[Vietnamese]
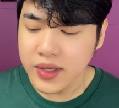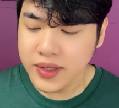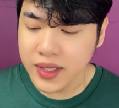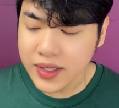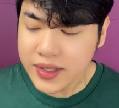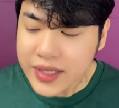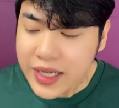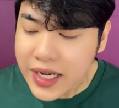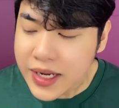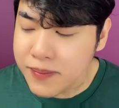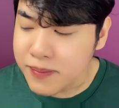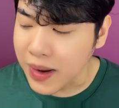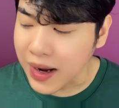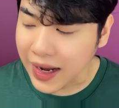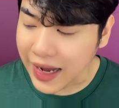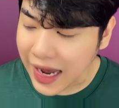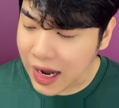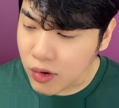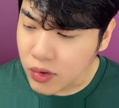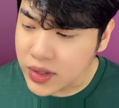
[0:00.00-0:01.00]
Đến khi mà
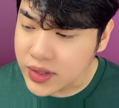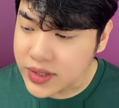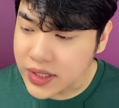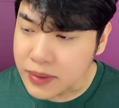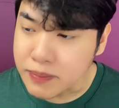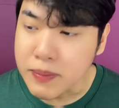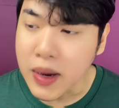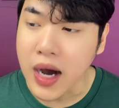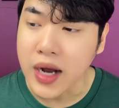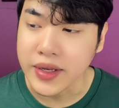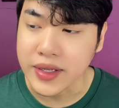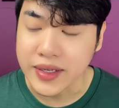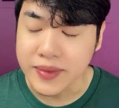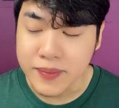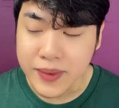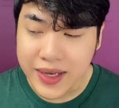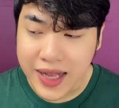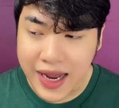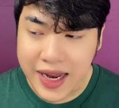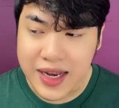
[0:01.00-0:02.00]
kéo lên trên bờ thì
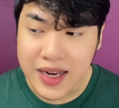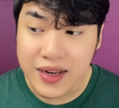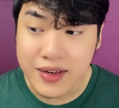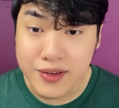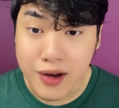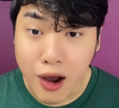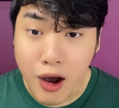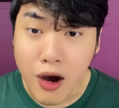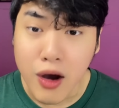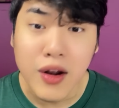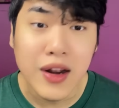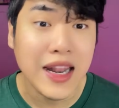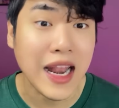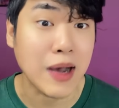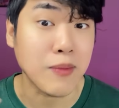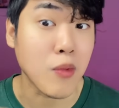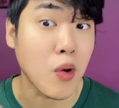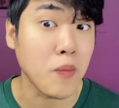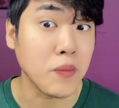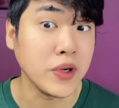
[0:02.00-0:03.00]
mới thấy đó
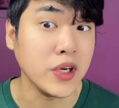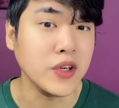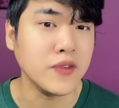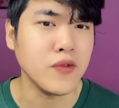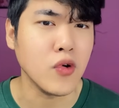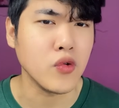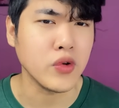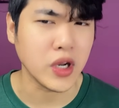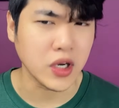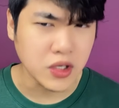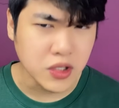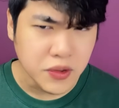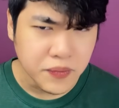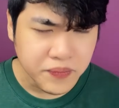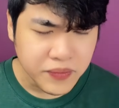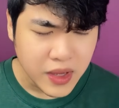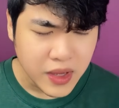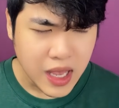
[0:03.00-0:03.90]
là một người phụ nữ.